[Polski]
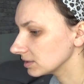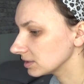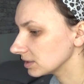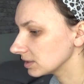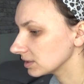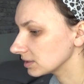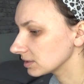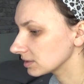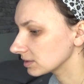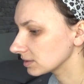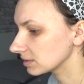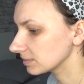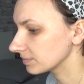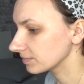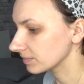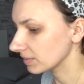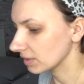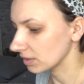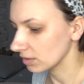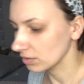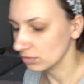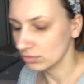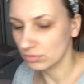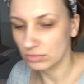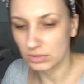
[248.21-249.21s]
Jest.
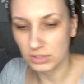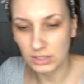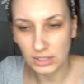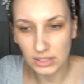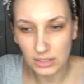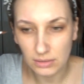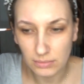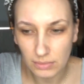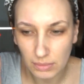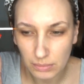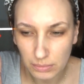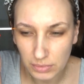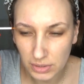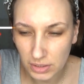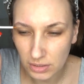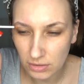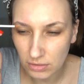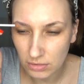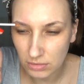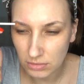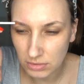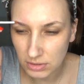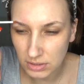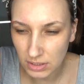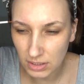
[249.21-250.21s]
O kurde, nie mam
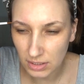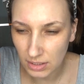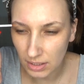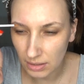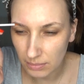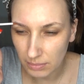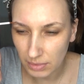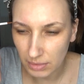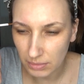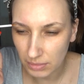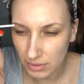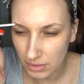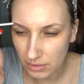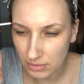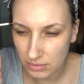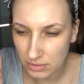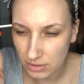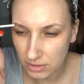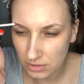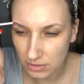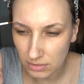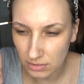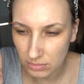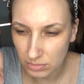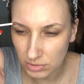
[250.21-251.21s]
mojego lusterka małego.
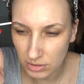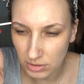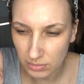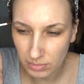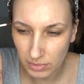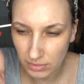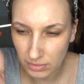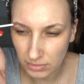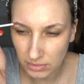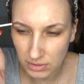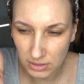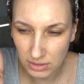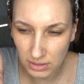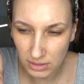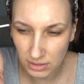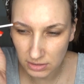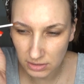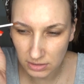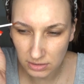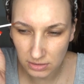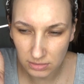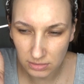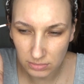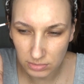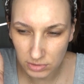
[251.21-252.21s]
Niedobrze, Paulina,
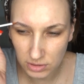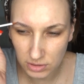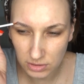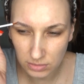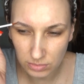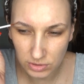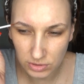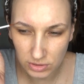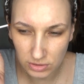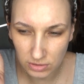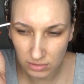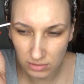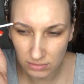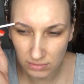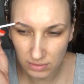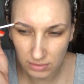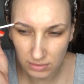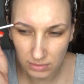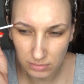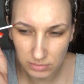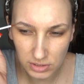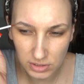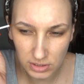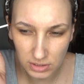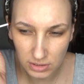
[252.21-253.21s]
niedobrze. Nie
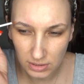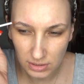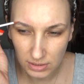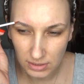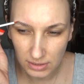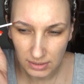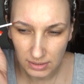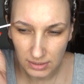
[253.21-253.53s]
przygotowałam się,